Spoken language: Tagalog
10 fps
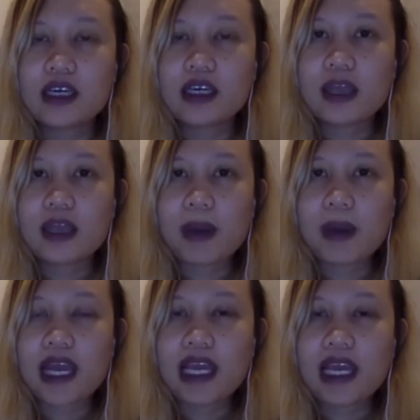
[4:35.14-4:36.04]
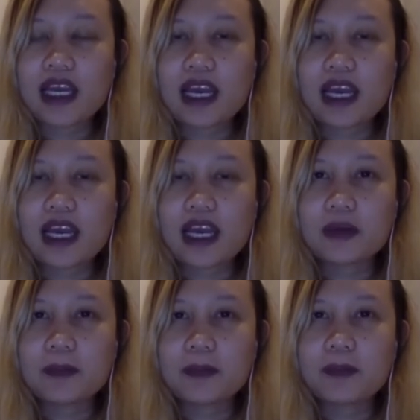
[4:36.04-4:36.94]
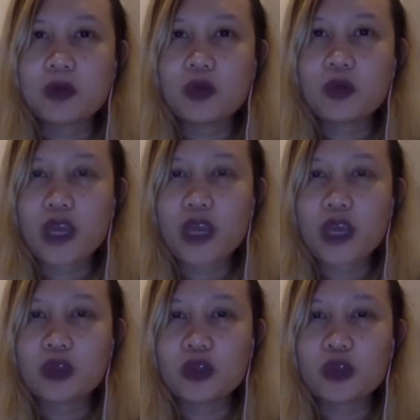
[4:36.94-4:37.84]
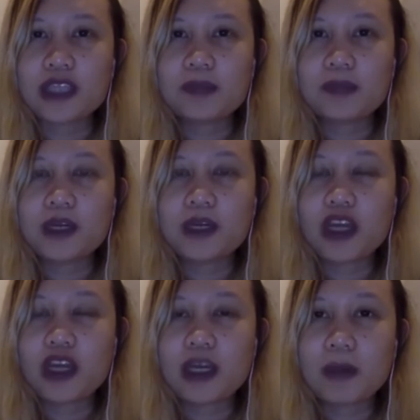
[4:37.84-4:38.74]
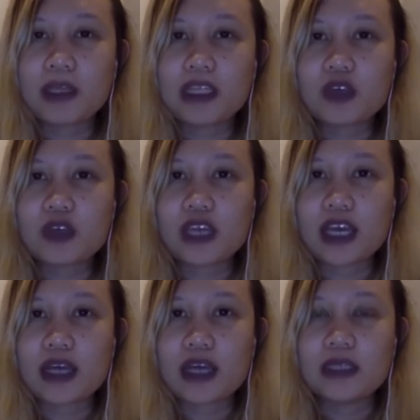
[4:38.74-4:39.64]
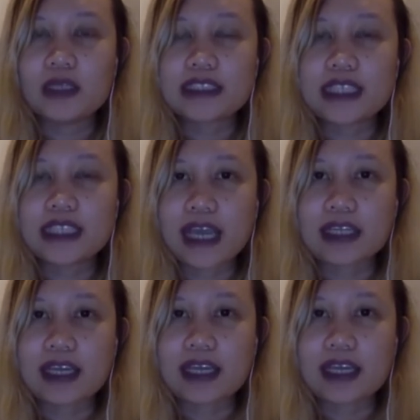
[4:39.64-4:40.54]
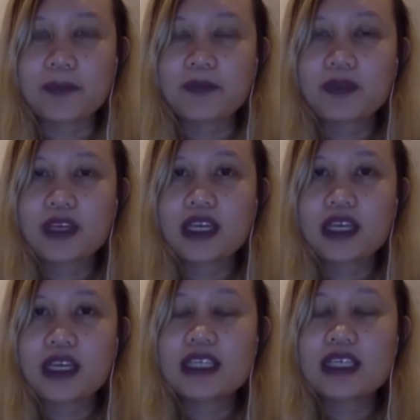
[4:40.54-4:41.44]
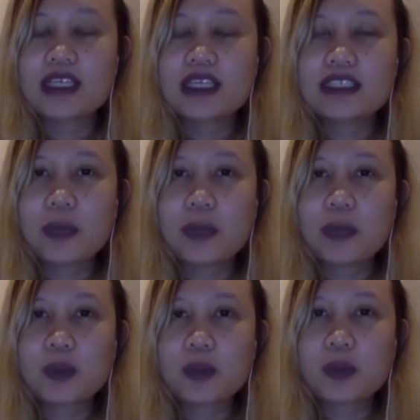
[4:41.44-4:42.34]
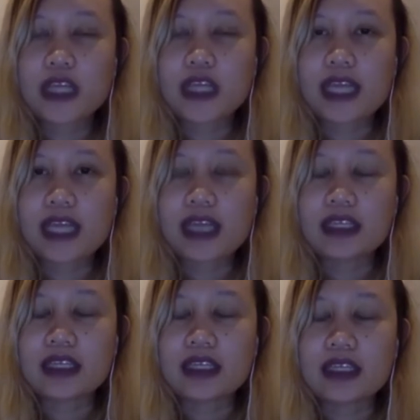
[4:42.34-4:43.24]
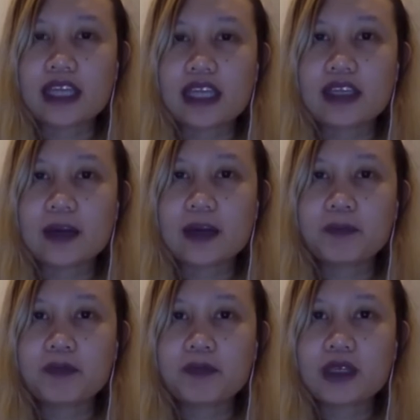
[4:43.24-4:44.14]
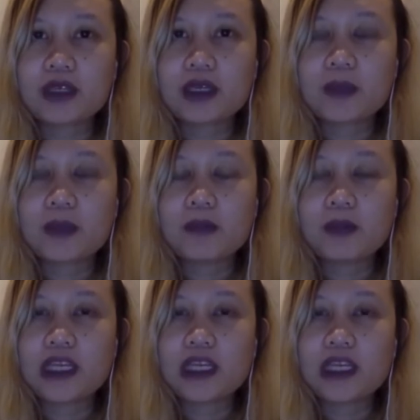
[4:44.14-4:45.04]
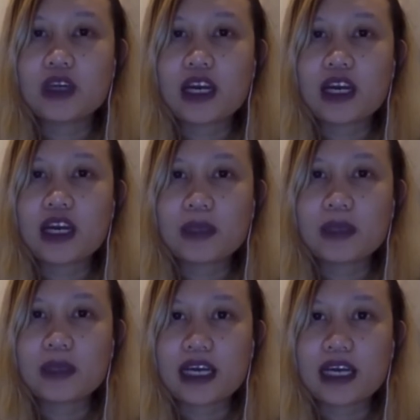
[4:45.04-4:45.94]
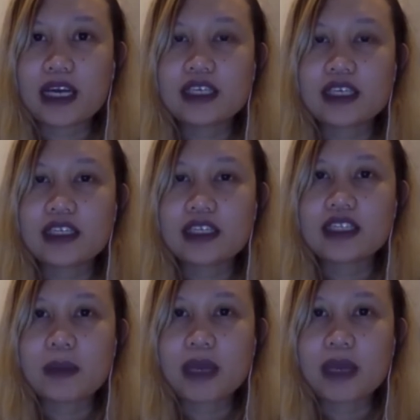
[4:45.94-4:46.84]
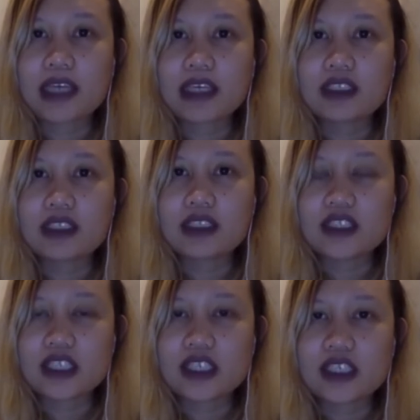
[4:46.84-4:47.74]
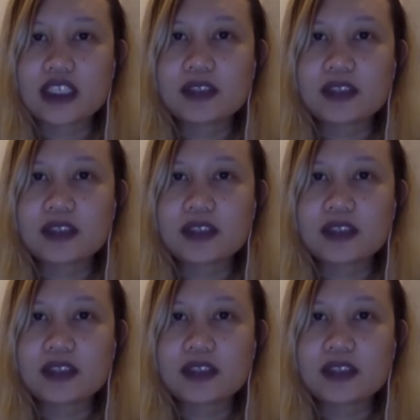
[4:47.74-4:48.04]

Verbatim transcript: napakalaga ng pagkukwento at paggawa ng pelikula bilang sandata. Sana po suportahan natin lahat ng pelikulang kabilang sa Cinemalaya this year.